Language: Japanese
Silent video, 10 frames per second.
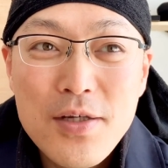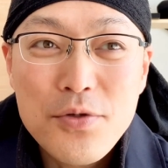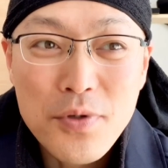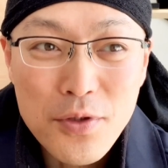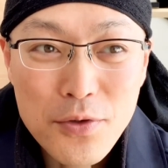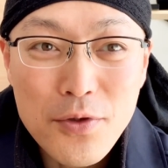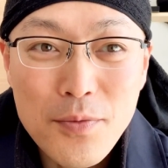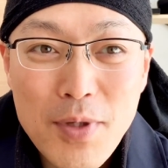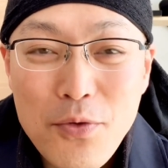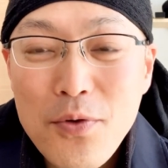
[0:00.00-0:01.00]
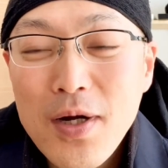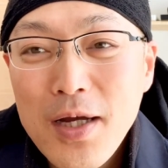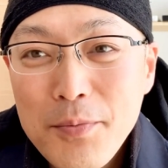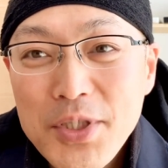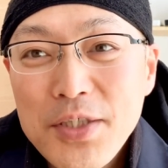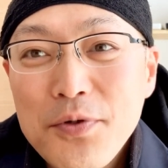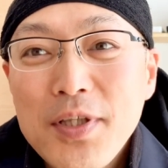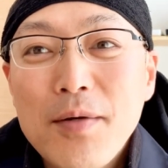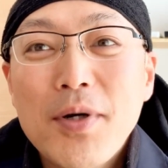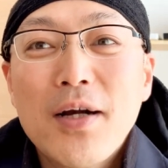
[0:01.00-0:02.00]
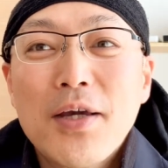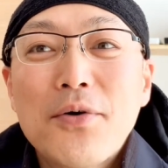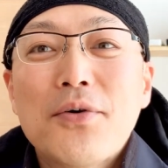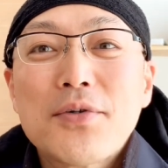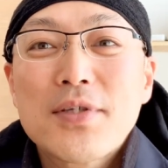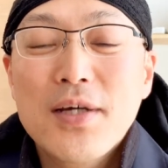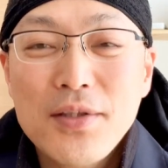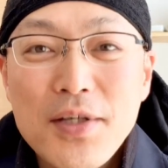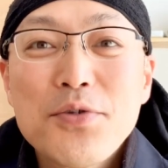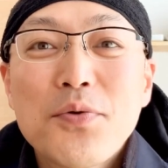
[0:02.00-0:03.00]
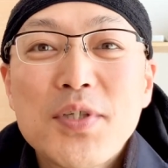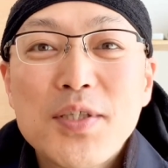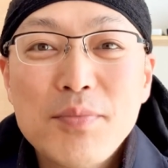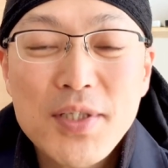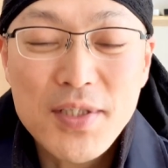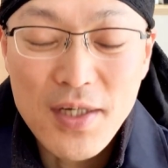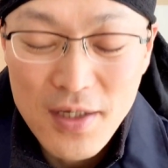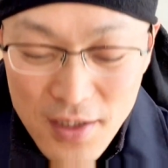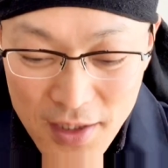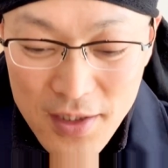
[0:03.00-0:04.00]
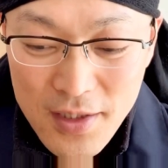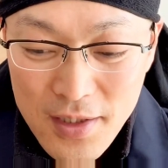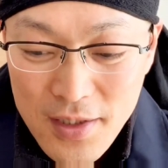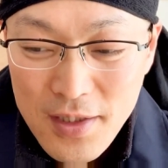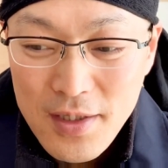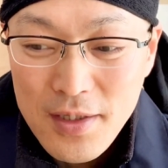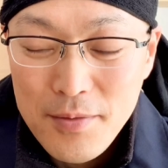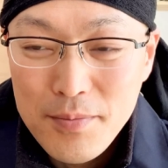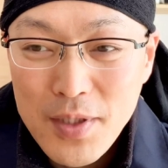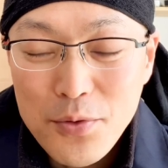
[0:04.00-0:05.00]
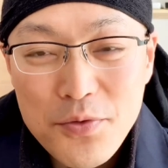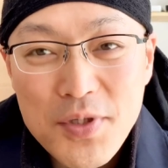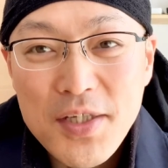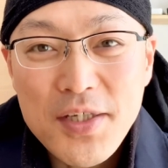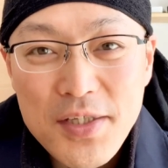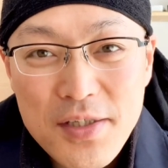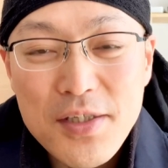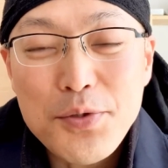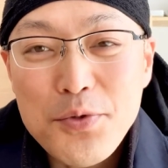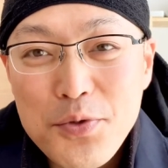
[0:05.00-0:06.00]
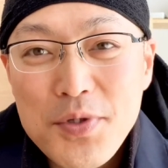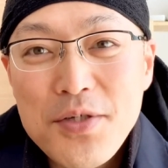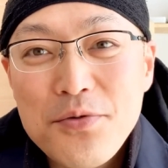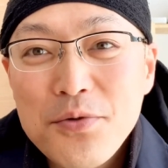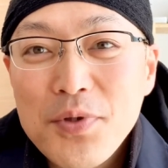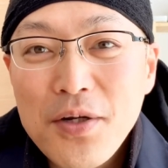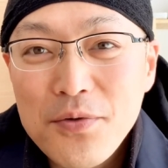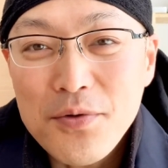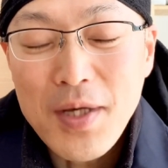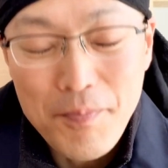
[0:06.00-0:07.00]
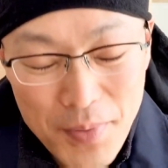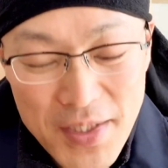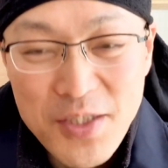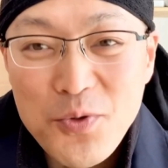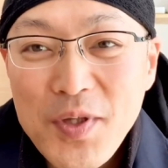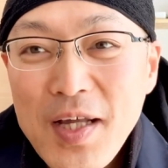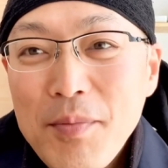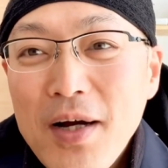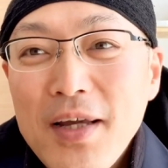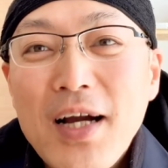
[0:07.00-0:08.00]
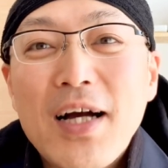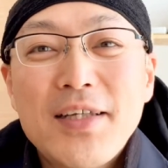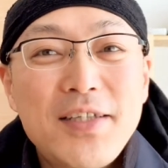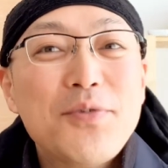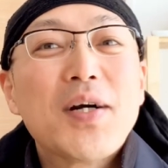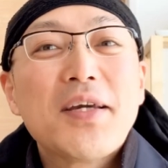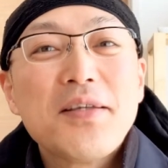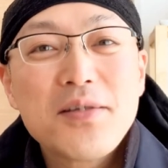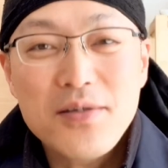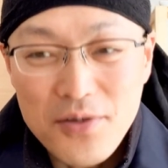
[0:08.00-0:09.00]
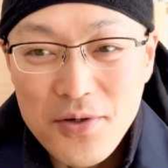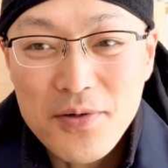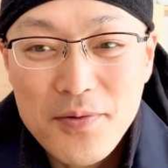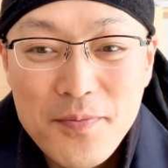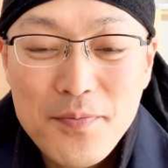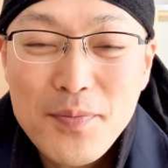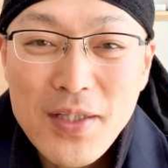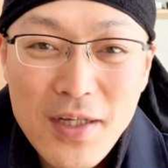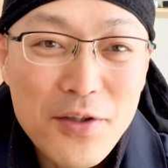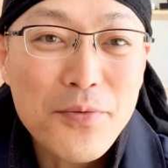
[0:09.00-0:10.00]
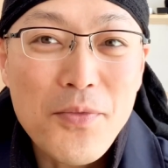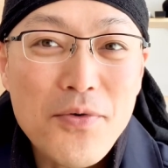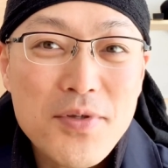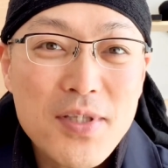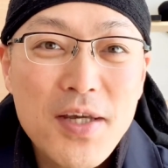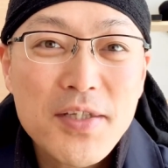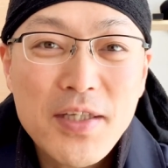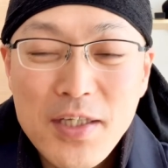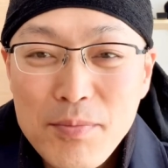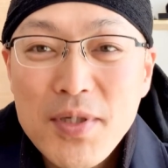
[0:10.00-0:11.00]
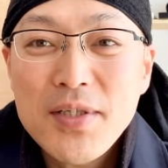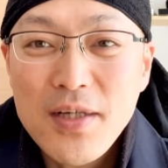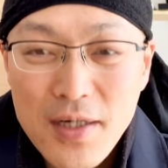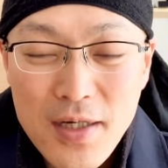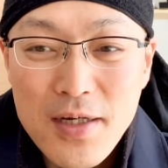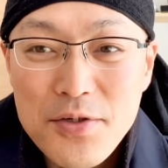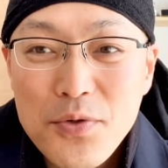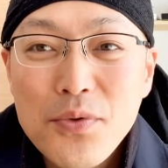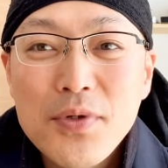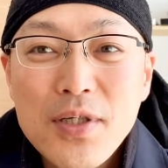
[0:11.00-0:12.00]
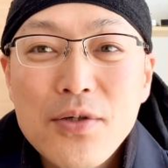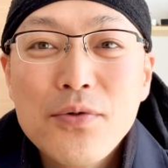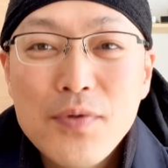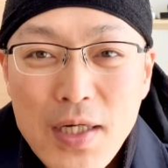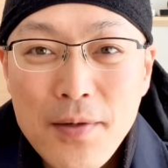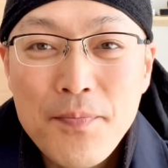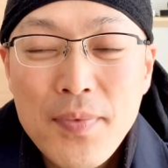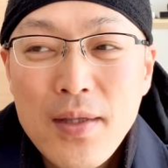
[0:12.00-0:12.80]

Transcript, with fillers: それと、まあ、今回も白い生ハゲを使って掃除しましたが、まあ、特にキッチンを掃除するとなるとやっぱり白い生ハゲがいいわけですよ。まあ、何度もお伝えしてきましたが、その理由は